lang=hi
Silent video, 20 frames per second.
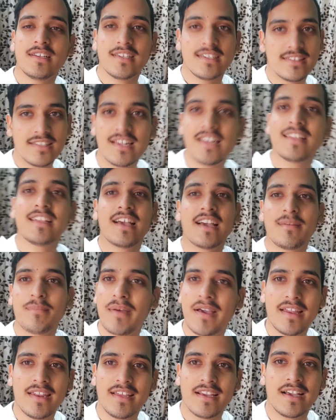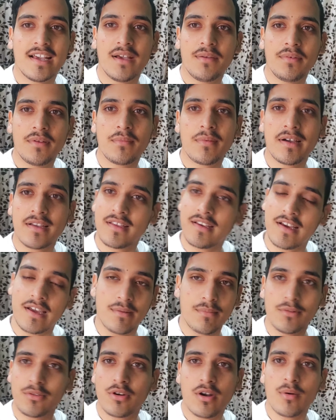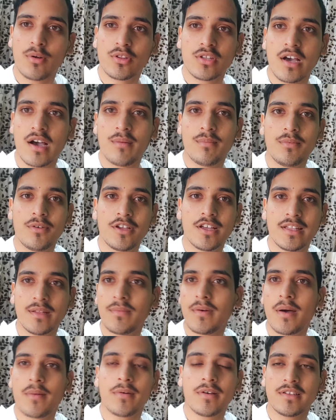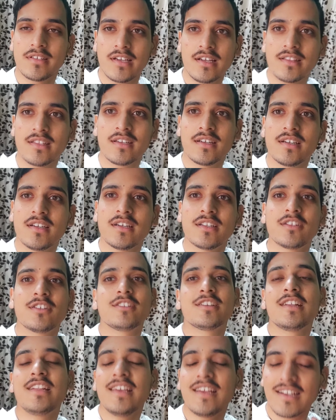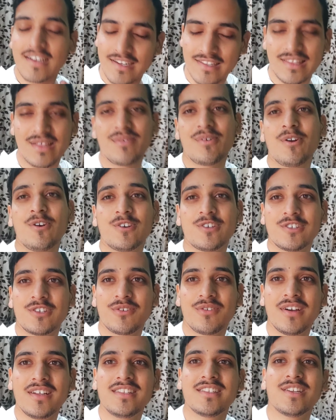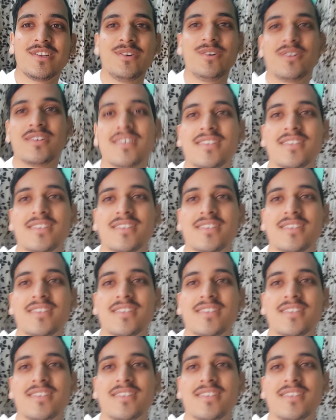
इसीलिए मैं नहीं गया फिर बाकी घर में थोड़ा बहुत काम भी हो जाता पापा के साथ तो चलिए करते हैं ब्लॉग की शुरुआत चलो